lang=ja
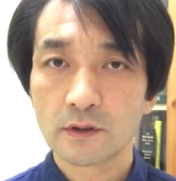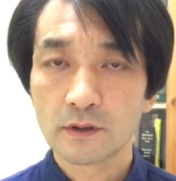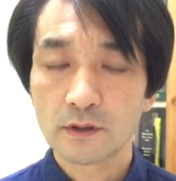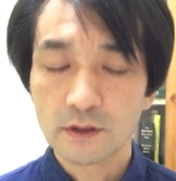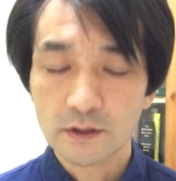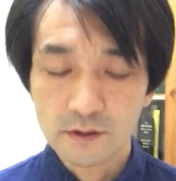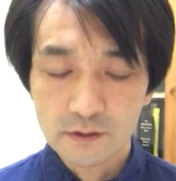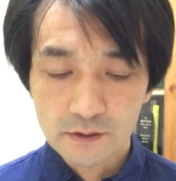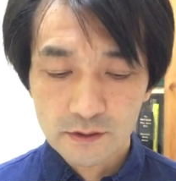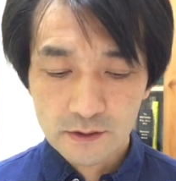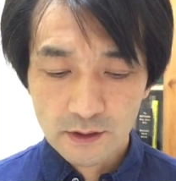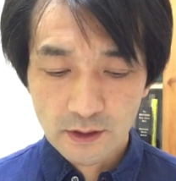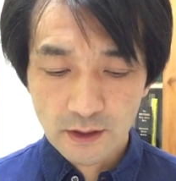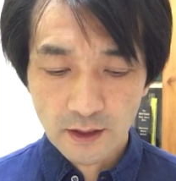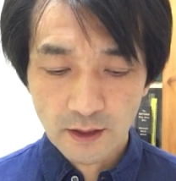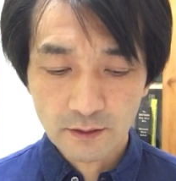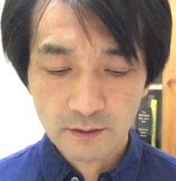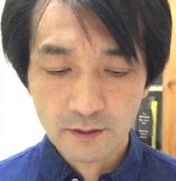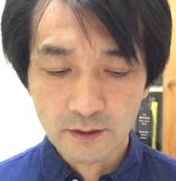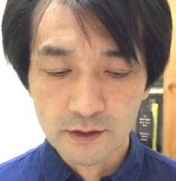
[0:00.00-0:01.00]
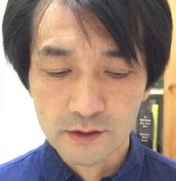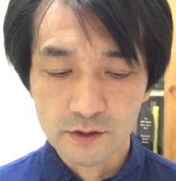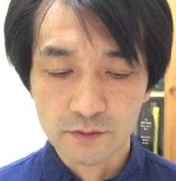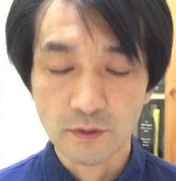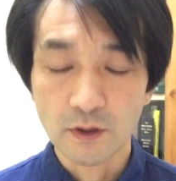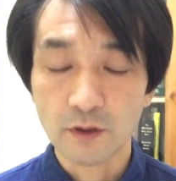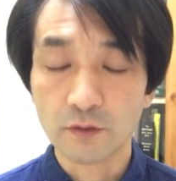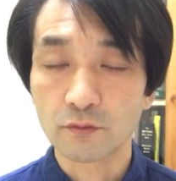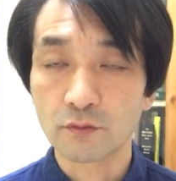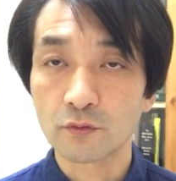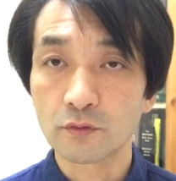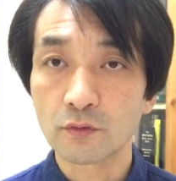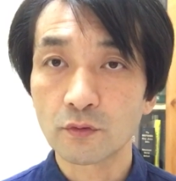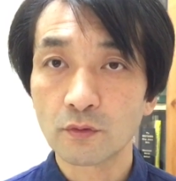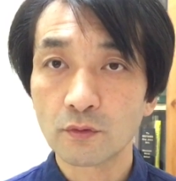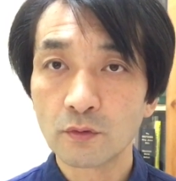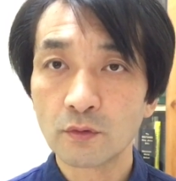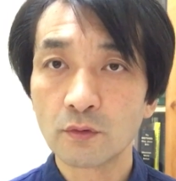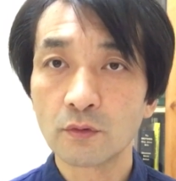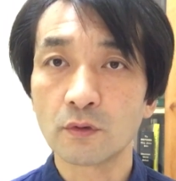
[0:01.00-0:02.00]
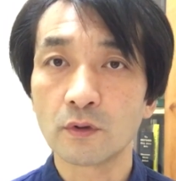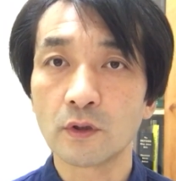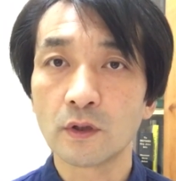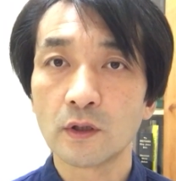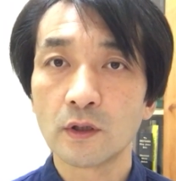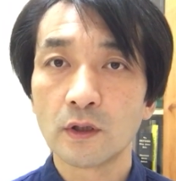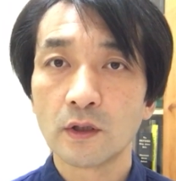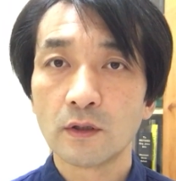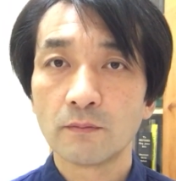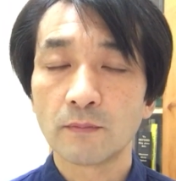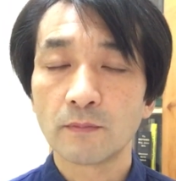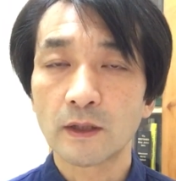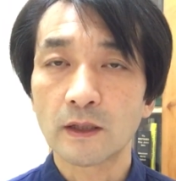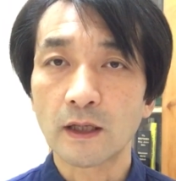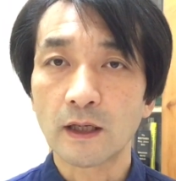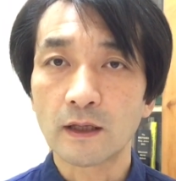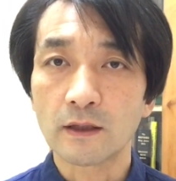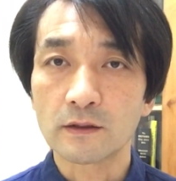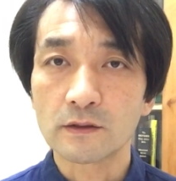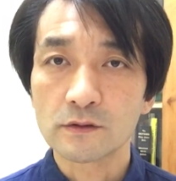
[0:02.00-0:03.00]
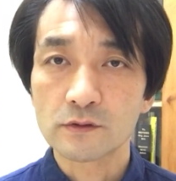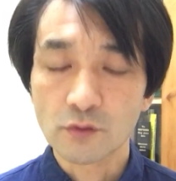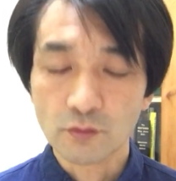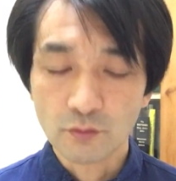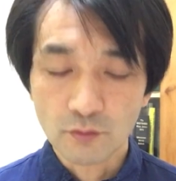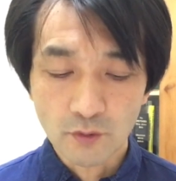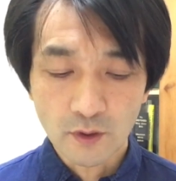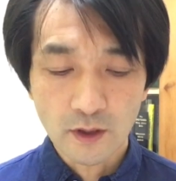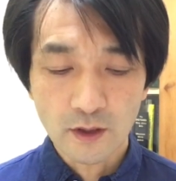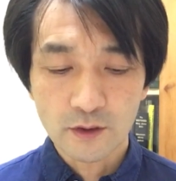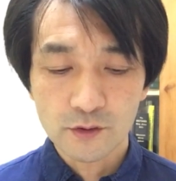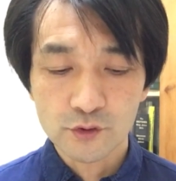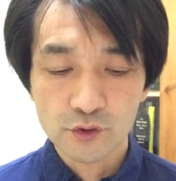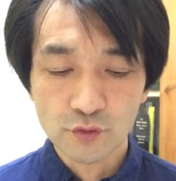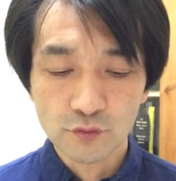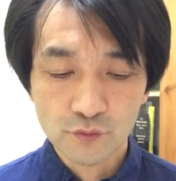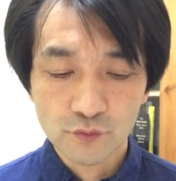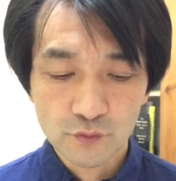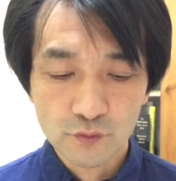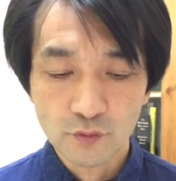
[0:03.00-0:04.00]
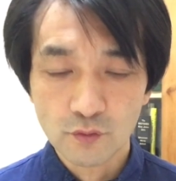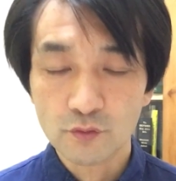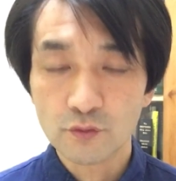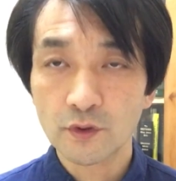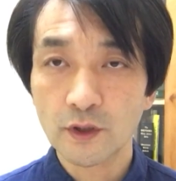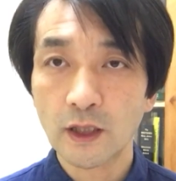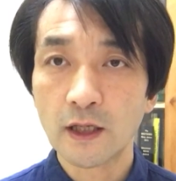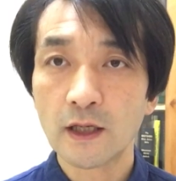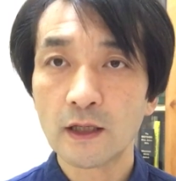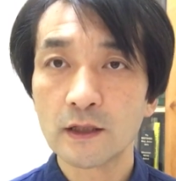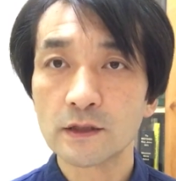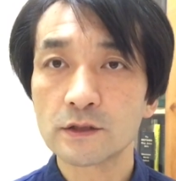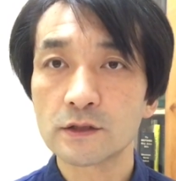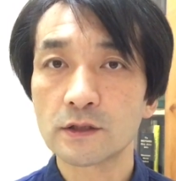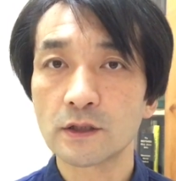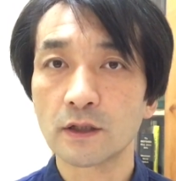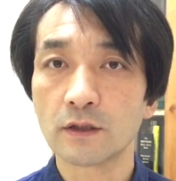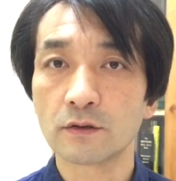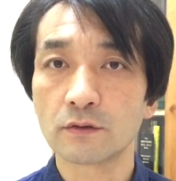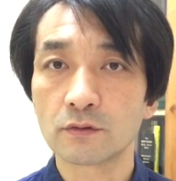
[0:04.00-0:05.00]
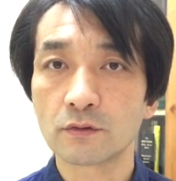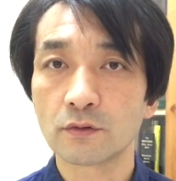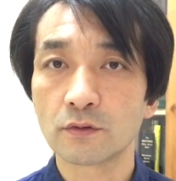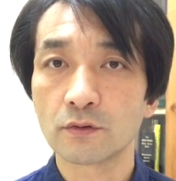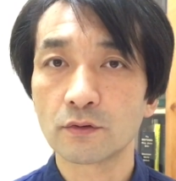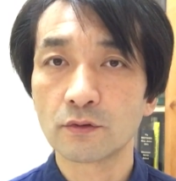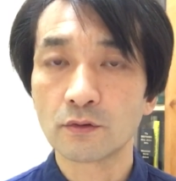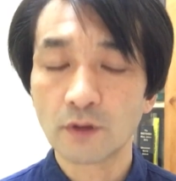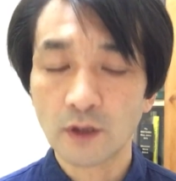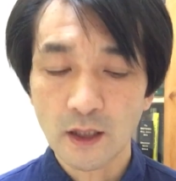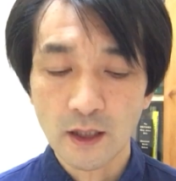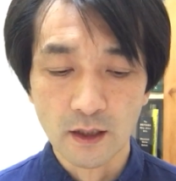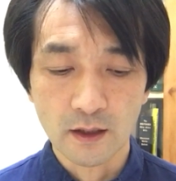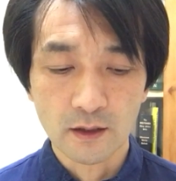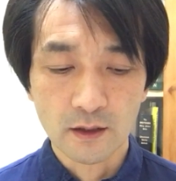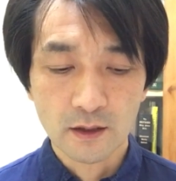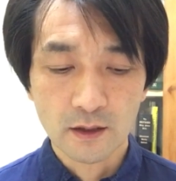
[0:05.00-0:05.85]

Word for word: 傷つけ合ってしまうことをまたそこから修復を繰り返していくというのが